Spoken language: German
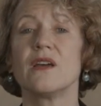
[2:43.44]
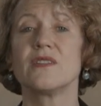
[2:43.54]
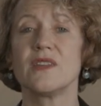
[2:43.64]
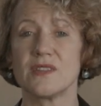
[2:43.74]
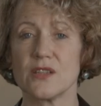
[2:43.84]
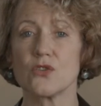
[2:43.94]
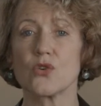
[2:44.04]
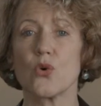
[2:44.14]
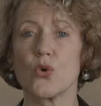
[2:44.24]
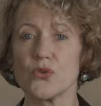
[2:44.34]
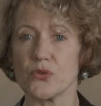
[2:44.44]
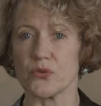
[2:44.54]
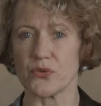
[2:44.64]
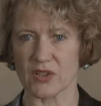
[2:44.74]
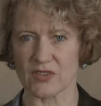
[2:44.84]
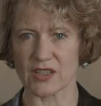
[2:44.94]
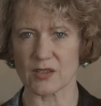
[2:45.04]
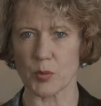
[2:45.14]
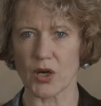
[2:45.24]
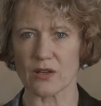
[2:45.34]
Sie sind
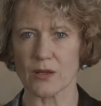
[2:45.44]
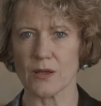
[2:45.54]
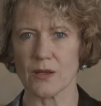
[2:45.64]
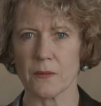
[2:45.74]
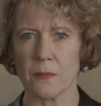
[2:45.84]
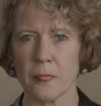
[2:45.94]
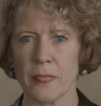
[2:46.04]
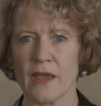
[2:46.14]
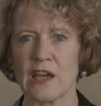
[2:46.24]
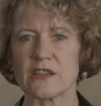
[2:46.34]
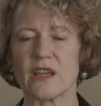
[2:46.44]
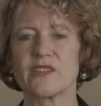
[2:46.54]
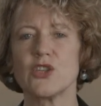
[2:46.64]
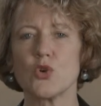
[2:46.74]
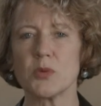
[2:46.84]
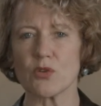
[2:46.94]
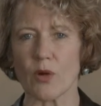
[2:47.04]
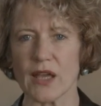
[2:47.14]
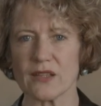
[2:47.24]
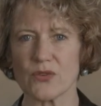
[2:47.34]
unverzichtbar. Das Human
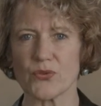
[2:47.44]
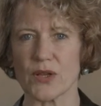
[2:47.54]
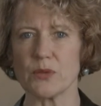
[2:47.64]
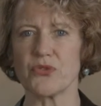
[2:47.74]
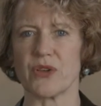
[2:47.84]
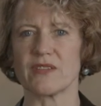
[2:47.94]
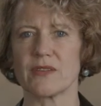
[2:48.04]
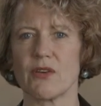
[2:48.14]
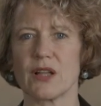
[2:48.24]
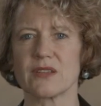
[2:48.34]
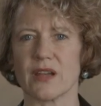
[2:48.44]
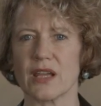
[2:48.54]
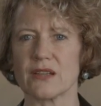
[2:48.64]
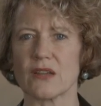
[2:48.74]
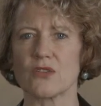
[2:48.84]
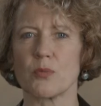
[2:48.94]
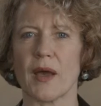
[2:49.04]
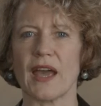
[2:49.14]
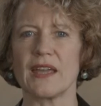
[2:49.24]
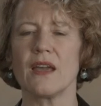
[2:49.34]
Rights Film Festival trägt dazu
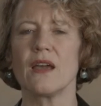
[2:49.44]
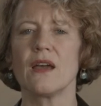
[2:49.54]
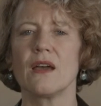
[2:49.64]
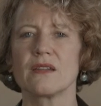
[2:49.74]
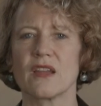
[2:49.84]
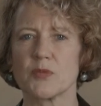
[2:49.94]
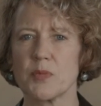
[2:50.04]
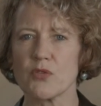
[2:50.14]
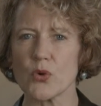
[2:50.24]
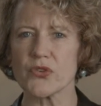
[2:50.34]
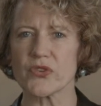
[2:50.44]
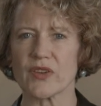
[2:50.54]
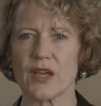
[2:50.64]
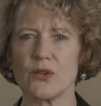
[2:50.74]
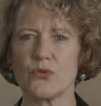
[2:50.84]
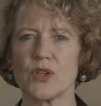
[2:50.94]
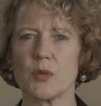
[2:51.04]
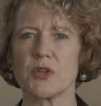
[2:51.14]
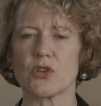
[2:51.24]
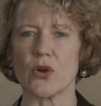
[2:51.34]
bei, das Bewusstsein für die
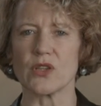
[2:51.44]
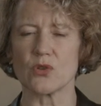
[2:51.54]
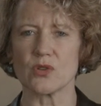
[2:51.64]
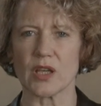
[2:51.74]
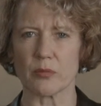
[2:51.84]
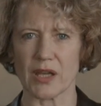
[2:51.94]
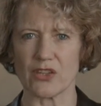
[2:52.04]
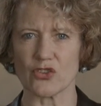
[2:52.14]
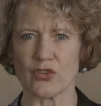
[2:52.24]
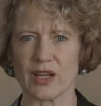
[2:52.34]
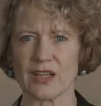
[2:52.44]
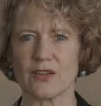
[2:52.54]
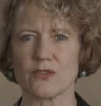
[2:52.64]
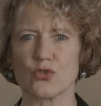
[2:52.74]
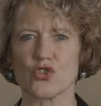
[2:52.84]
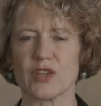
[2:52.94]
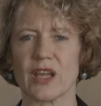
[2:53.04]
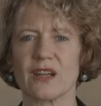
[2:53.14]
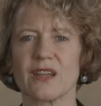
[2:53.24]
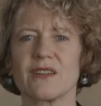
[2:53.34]
Bedeutung der Menschenrechte zu
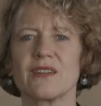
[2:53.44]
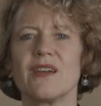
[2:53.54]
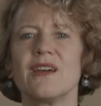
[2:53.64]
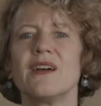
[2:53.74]
stärken.